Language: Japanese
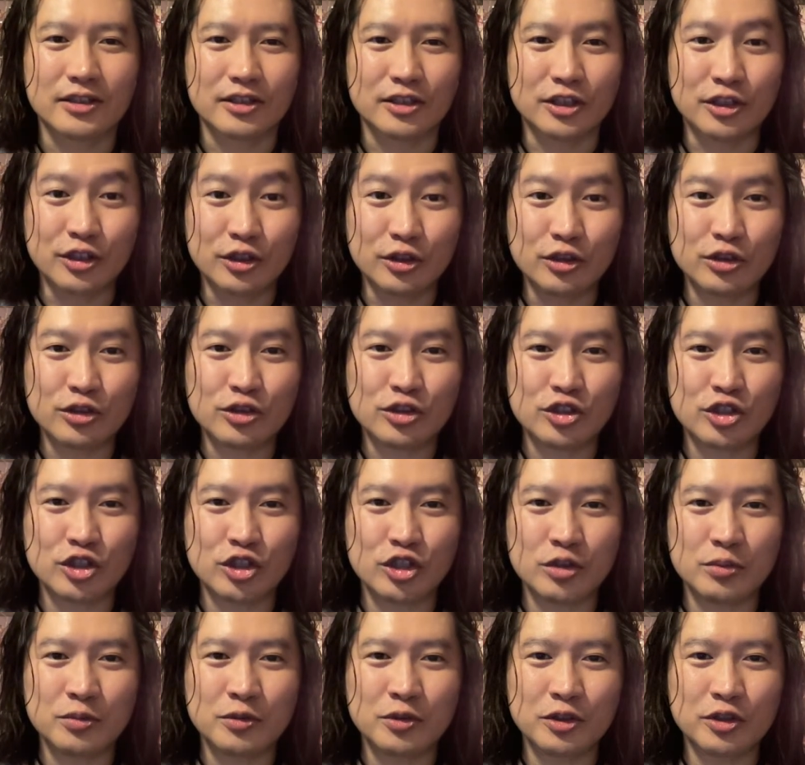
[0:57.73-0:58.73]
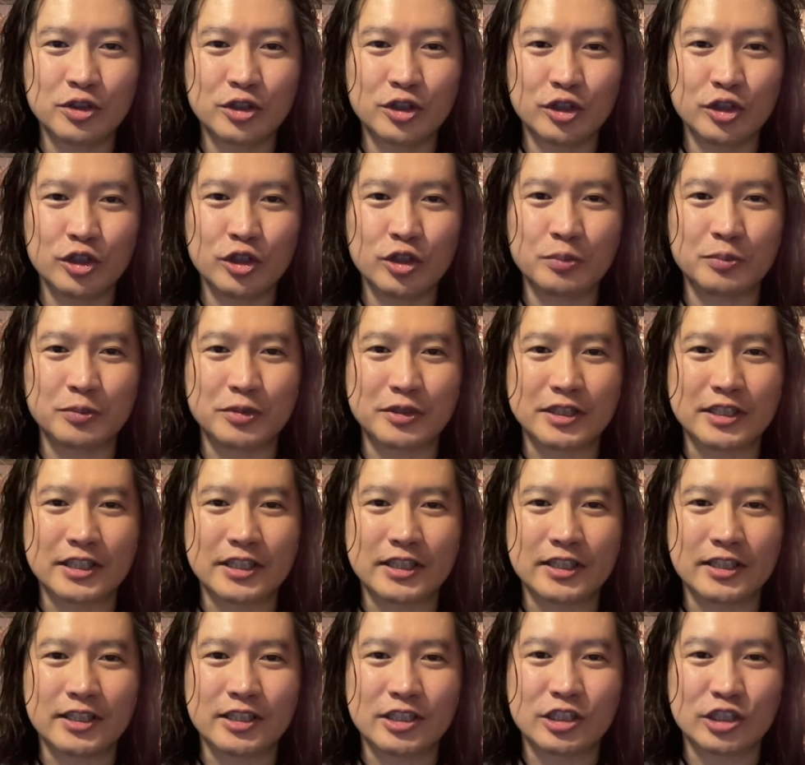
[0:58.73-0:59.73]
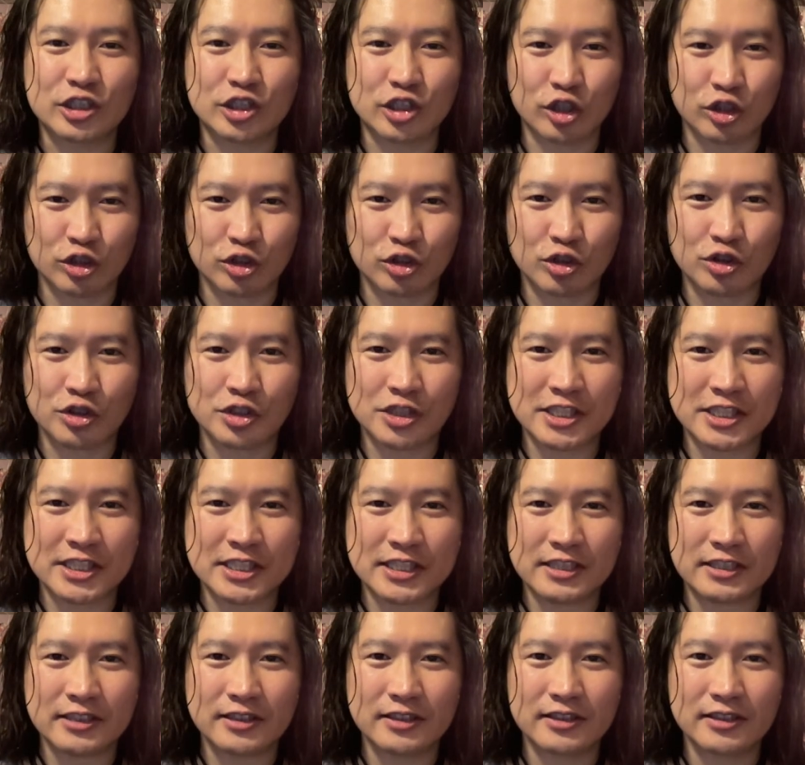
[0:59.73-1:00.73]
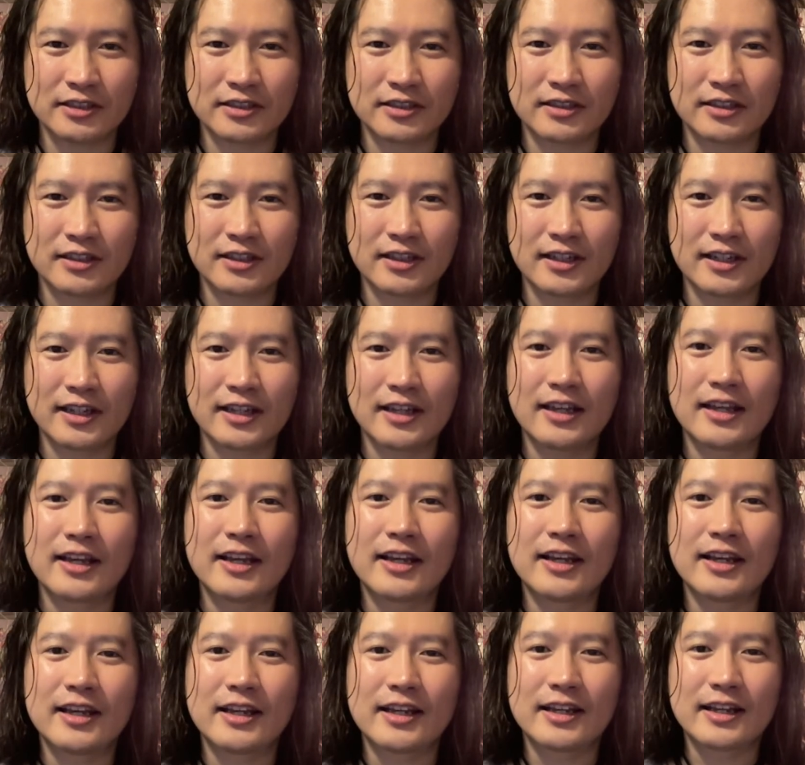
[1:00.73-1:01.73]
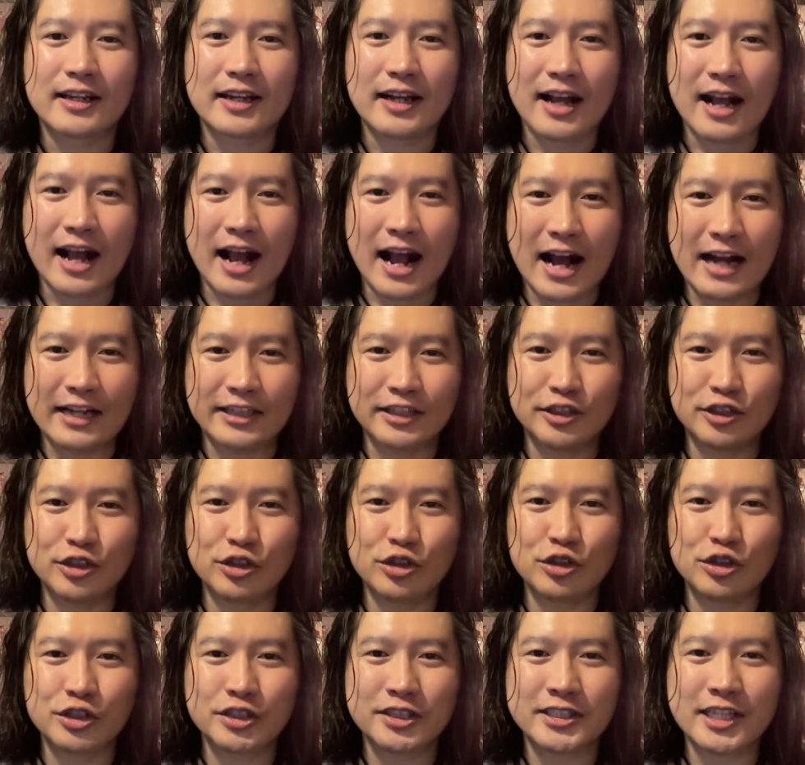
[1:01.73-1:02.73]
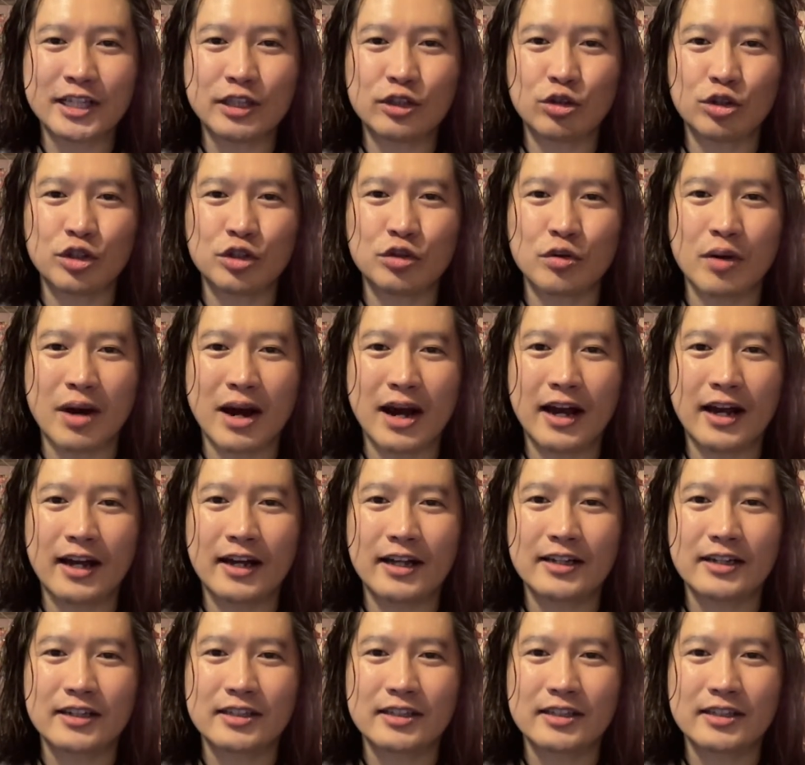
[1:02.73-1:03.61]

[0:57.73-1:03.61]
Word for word: YouTube グループに所属し、加入した時は